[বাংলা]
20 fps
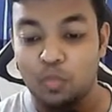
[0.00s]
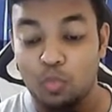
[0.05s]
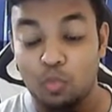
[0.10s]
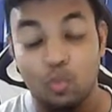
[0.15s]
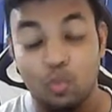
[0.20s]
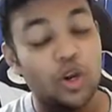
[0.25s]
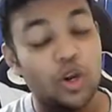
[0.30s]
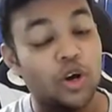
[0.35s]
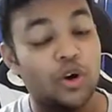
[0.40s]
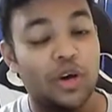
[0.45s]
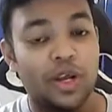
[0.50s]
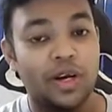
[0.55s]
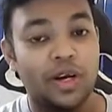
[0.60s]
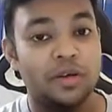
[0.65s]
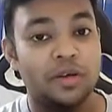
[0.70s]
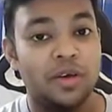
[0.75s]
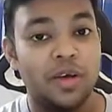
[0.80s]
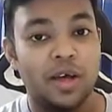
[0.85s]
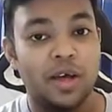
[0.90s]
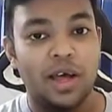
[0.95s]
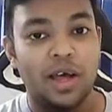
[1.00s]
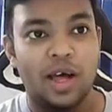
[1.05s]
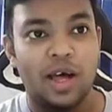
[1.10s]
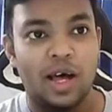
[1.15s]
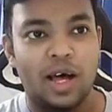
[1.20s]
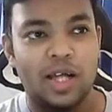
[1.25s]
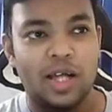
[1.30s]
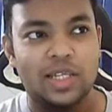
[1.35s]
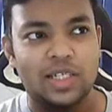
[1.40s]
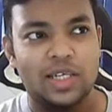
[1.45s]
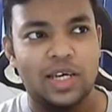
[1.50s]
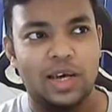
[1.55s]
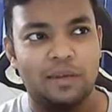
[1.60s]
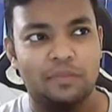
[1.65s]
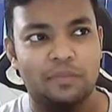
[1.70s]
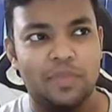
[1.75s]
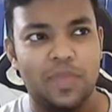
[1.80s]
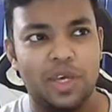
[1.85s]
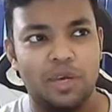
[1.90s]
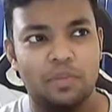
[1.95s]
মনে করেন আজকে
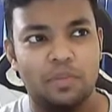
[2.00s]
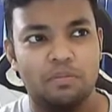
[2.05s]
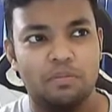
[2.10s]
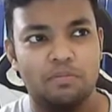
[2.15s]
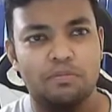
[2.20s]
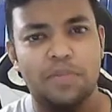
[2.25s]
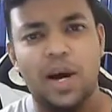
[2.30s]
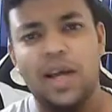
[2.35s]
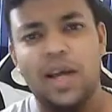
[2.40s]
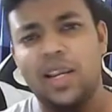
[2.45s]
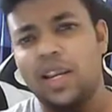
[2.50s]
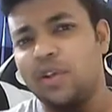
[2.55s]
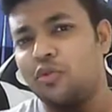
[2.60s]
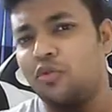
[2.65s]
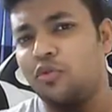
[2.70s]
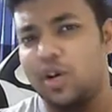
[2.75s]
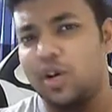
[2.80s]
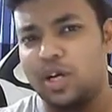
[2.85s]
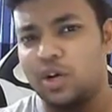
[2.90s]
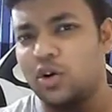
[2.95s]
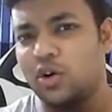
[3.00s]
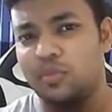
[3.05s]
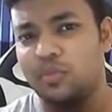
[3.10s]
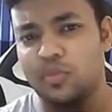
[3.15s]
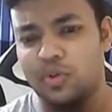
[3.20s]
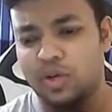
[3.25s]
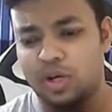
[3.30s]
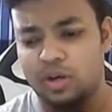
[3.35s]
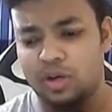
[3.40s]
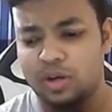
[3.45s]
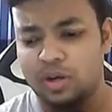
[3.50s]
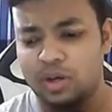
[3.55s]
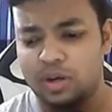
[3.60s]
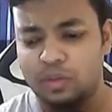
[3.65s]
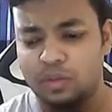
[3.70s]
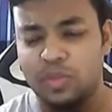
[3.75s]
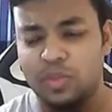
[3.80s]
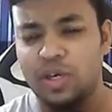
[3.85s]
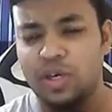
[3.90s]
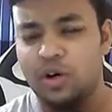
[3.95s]
আপনি বাইরের কোনো একটা কম্পিউটারে হ্যাঁ
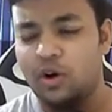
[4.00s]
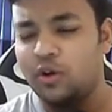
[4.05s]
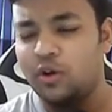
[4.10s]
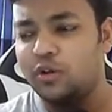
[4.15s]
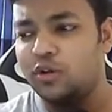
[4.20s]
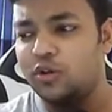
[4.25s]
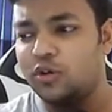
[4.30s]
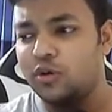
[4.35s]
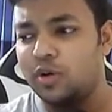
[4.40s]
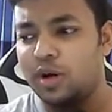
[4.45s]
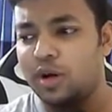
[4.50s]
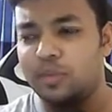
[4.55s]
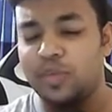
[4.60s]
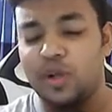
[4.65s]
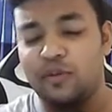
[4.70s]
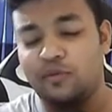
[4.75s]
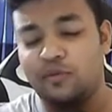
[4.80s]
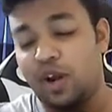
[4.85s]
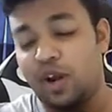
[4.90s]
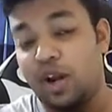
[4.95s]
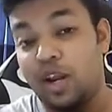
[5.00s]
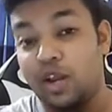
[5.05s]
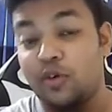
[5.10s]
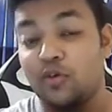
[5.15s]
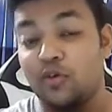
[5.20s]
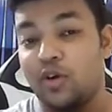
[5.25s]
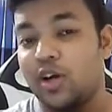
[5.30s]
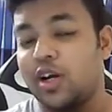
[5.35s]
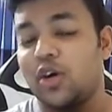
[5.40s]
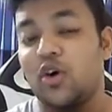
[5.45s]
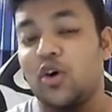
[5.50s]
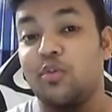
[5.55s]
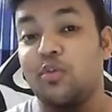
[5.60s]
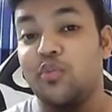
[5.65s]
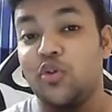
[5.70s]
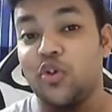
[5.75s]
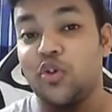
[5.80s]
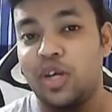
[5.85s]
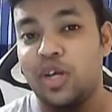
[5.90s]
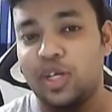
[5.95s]
আপনি হয়তো আপনার ফ্রেন্ডের কোনো একটা
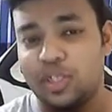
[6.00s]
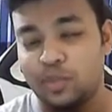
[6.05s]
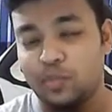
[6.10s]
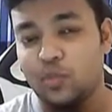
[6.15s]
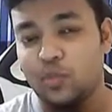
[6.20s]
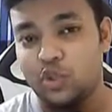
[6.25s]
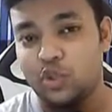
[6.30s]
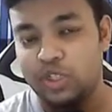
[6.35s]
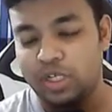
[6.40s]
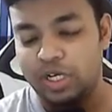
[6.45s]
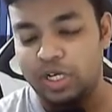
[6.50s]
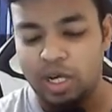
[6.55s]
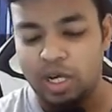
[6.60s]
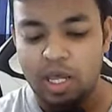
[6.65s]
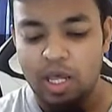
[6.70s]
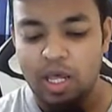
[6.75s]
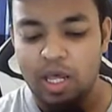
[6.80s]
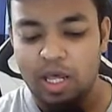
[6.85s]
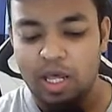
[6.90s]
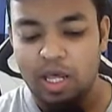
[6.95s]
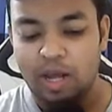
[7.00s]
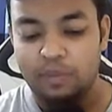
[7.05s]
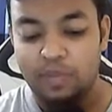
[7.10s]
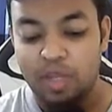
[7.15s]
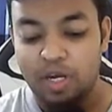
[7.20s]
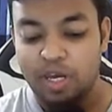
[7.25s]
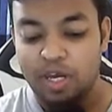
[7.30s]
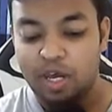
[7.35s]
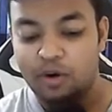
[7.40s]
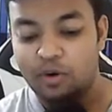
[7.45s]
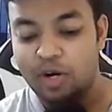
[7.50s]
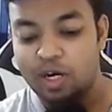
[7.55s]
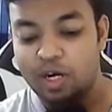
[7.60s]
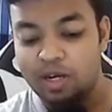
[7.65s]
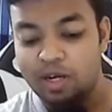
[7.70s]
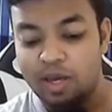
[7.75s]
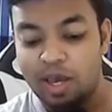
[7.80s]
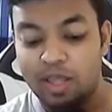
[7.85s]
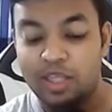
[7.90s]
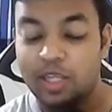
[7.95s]
কম্পিউটারে এসে বসছেন আপনাকে এখন
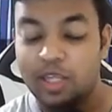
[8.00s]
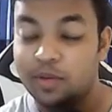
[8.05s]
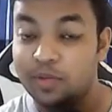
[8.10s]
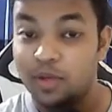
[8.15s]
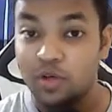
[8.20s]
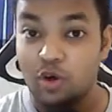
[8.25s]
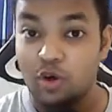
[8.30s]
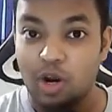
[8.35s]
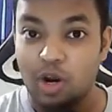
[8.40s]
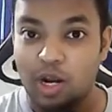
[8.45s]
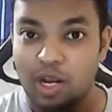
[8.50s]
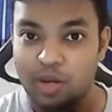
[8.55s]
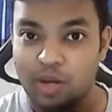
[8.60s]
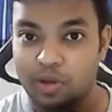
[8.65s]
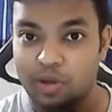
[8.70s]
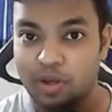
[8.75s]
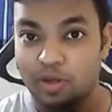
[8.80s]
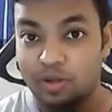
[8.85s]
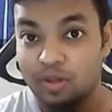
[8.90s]
একটা অ্যাসাইনমেন্ট করা লাগবে